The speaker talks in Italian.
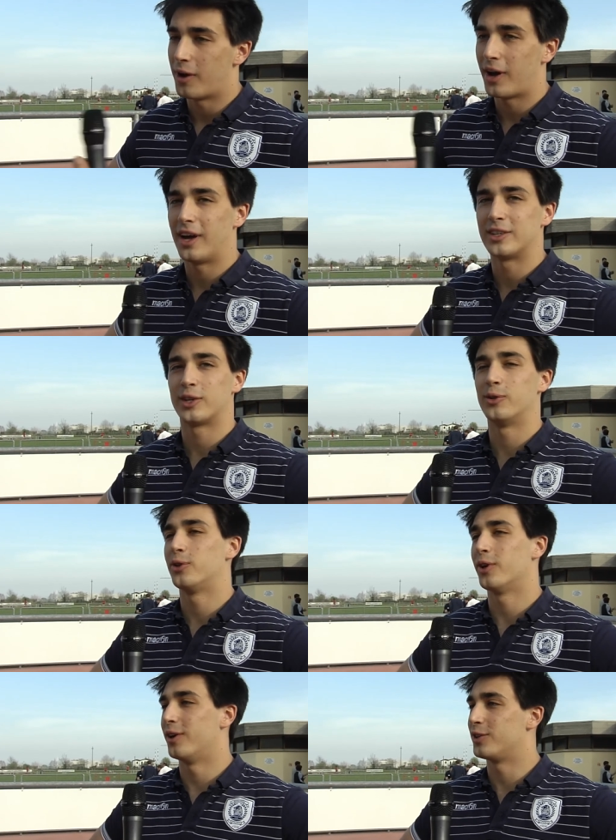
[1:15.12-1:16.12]
Ah,
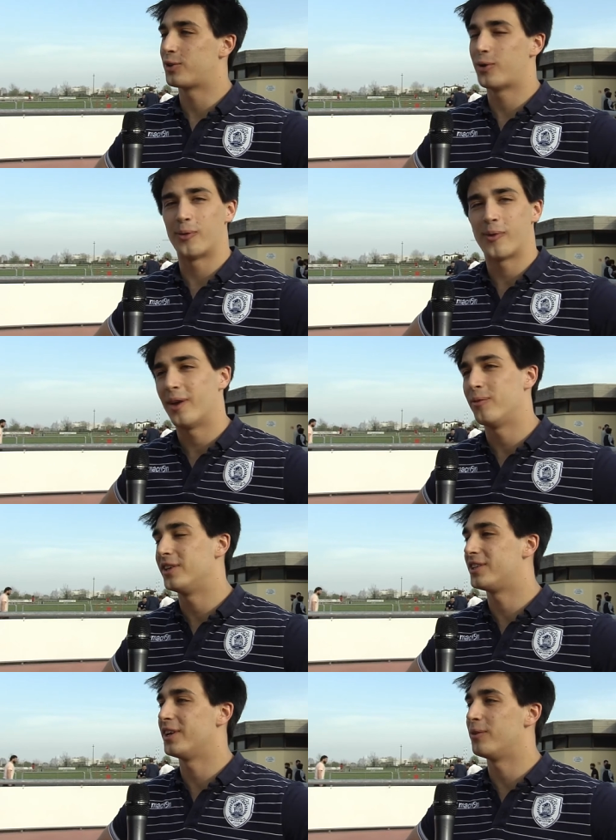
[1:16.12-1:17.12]
saluto sicuramente i miei
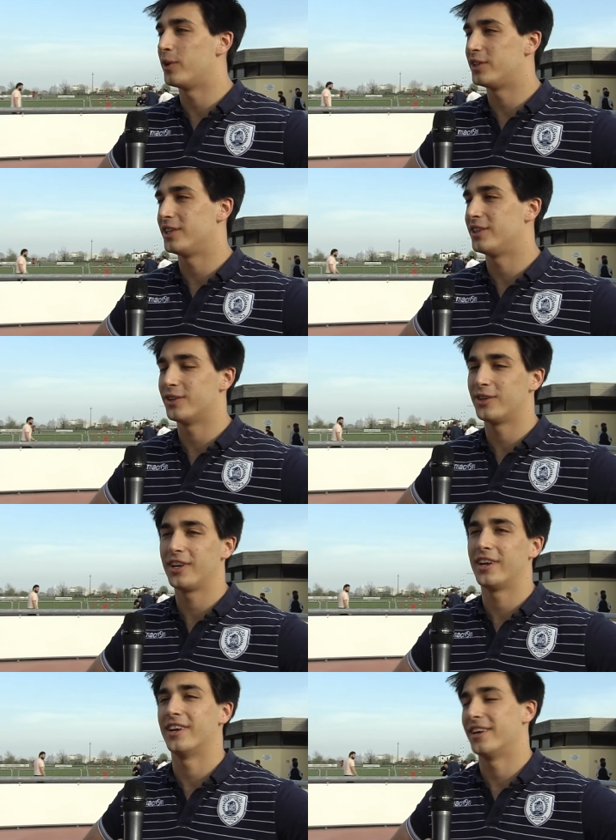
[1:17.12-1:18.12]
amici, i miei genitori
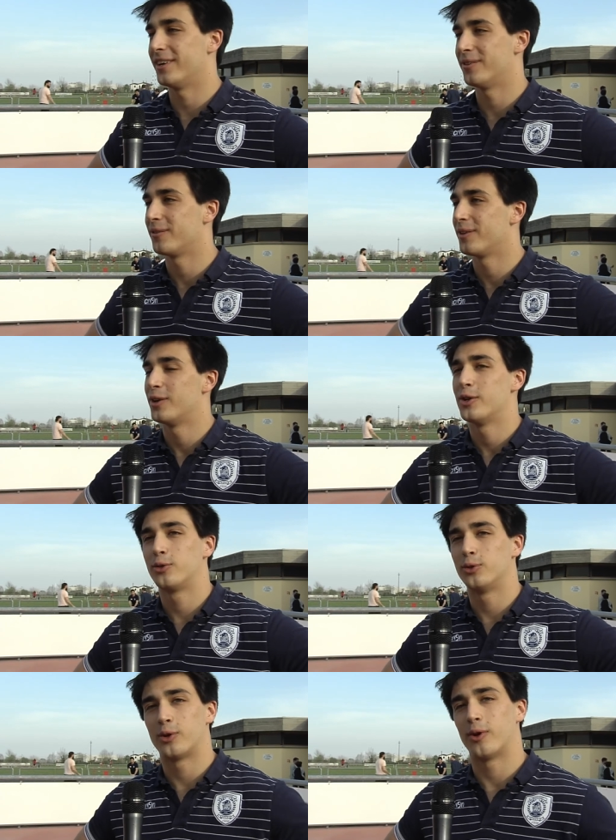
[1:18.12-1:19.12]
e
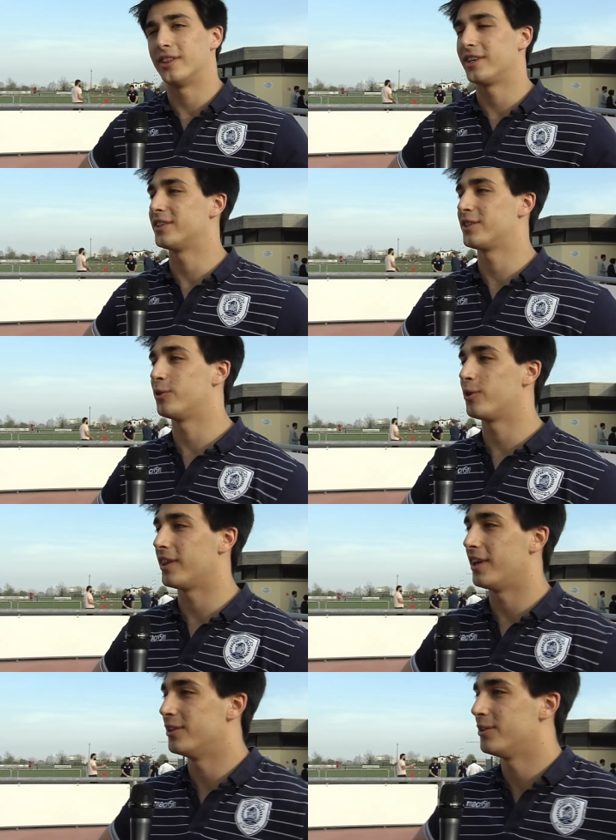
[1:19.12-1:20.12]
tutti quanti che stanno
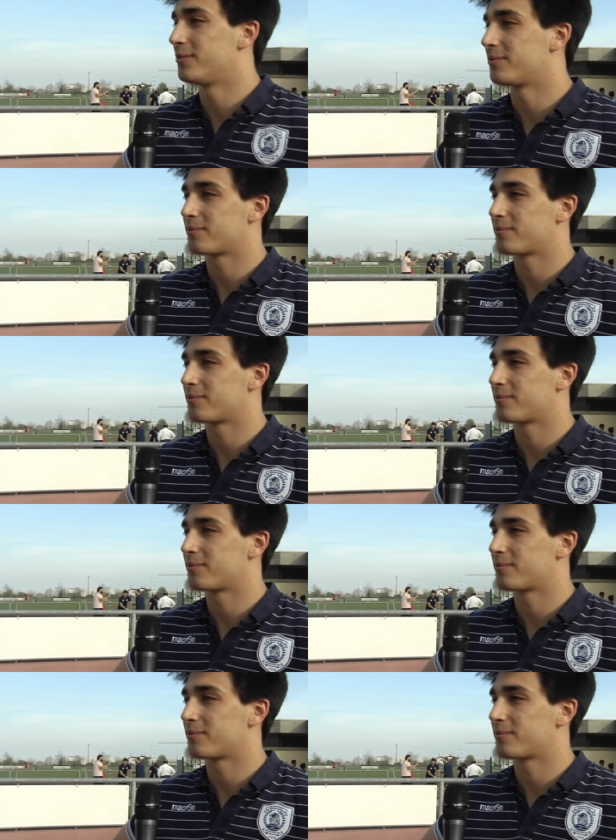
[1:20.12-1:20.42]
guardando.